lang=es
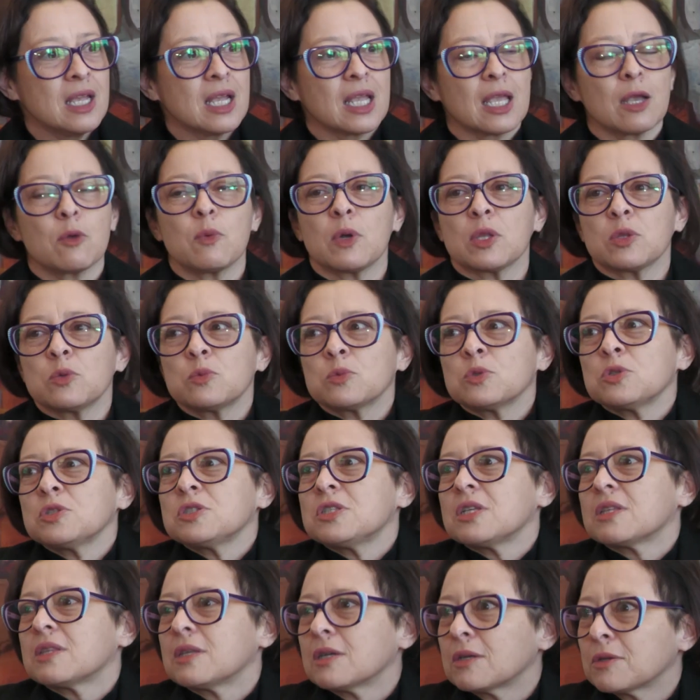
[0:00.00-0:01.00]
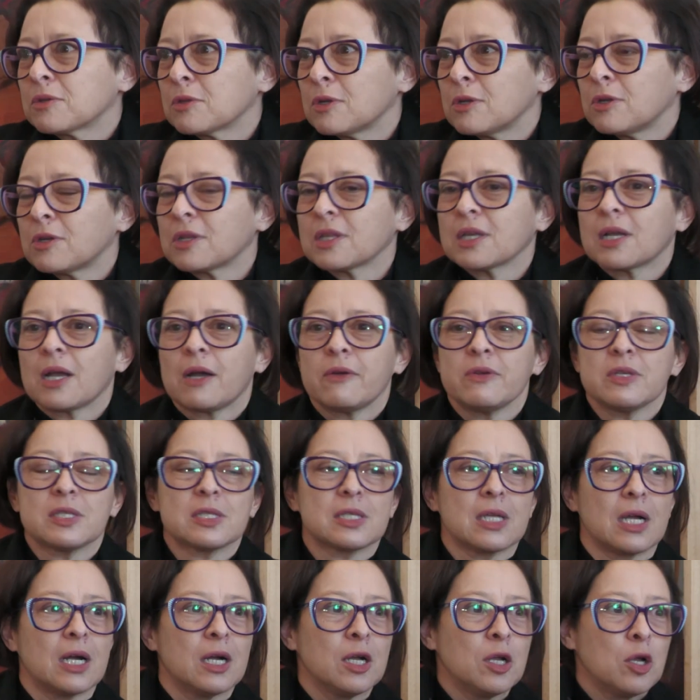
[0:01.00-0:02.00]
que cuando uno dice está con dolor de
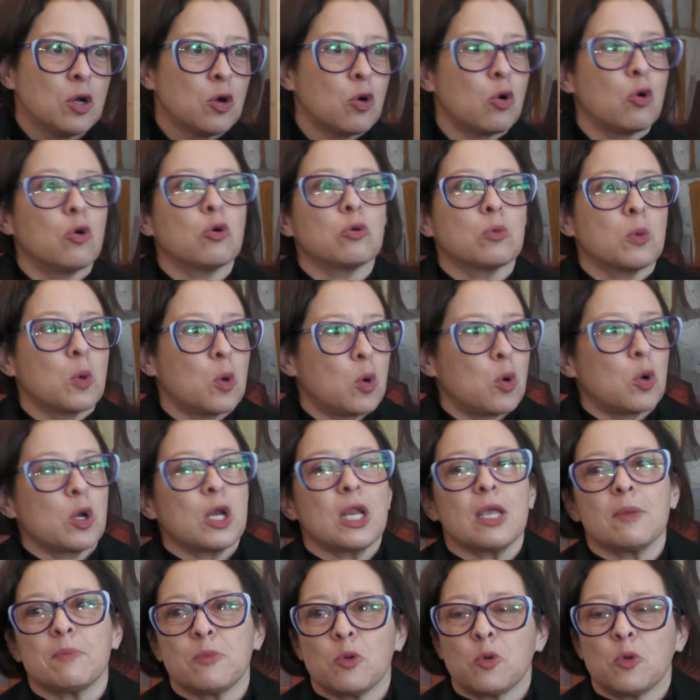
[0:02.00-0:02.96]
cabeza o, le,